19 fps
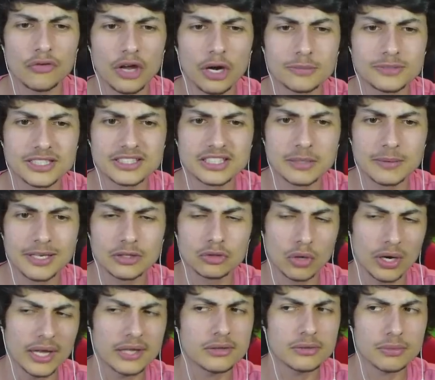faire le petit skibidi
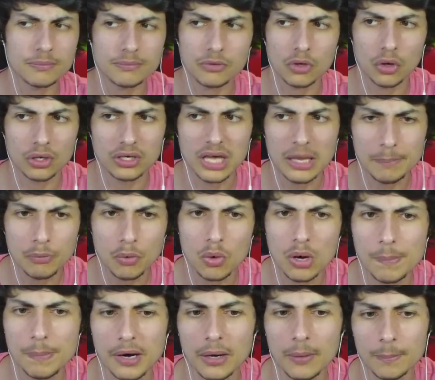toilette. Ok,
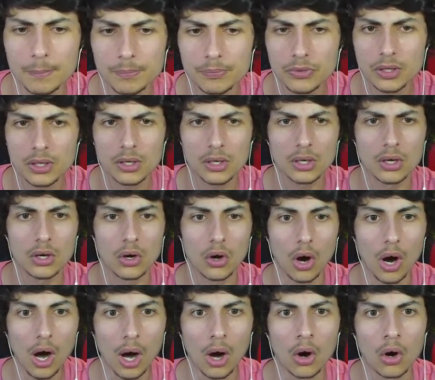pourquoi pas.
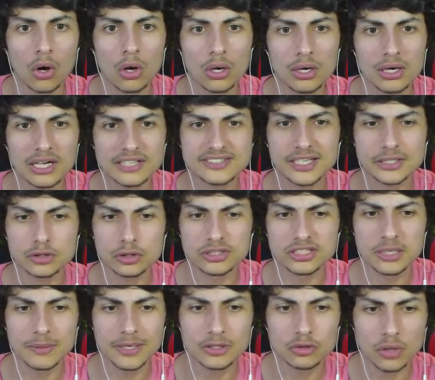Oh La statue
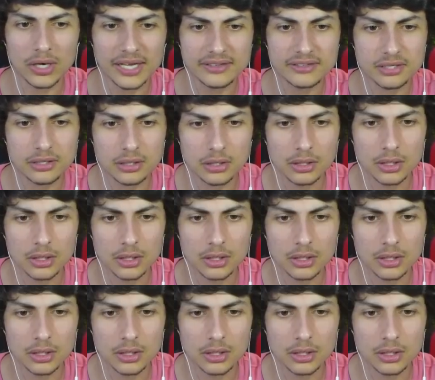skibidi toilette